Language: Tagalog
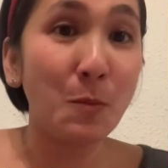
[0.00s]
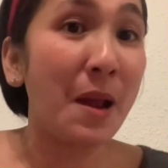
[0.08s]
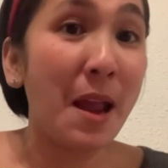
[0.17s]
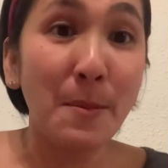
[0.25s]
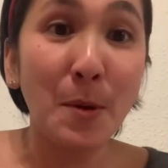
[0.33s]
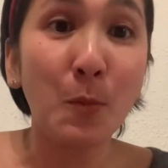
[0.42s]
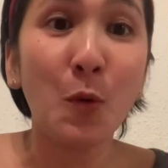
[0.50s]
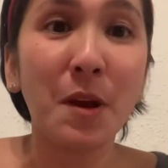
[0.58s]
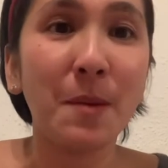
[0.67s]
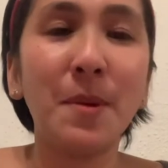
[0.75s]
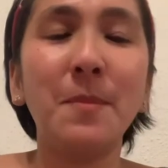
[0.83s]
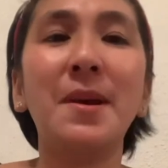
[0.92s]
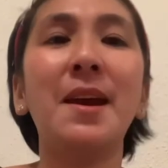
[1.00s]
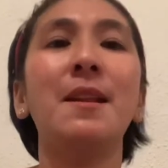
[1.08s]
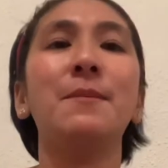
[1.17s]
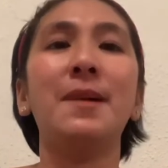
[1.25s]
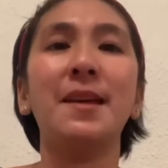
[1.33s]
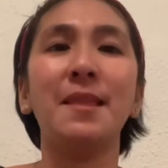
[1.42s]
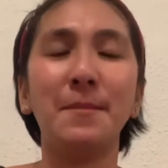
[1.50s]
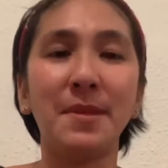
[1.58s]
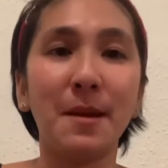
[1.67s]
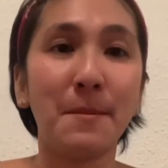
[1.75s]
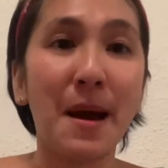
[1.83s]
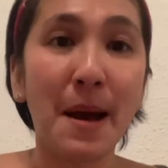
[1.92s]
Marami pong nagbibigay ng mga damit
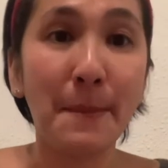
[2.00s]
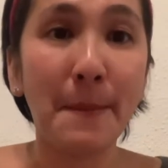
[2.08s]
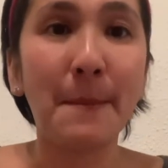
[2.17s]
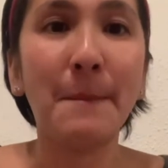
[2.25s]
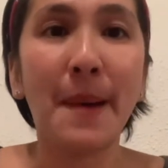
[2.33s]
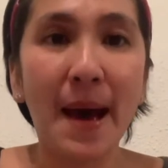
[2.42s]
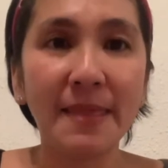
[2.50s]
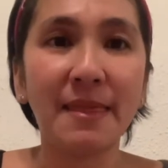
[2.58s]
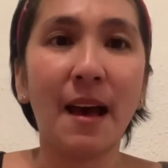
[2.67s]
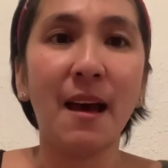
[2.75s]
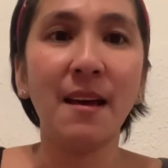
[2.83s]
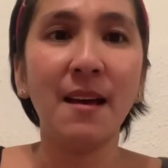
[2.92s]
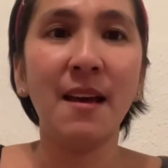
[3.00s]
ng mga bata.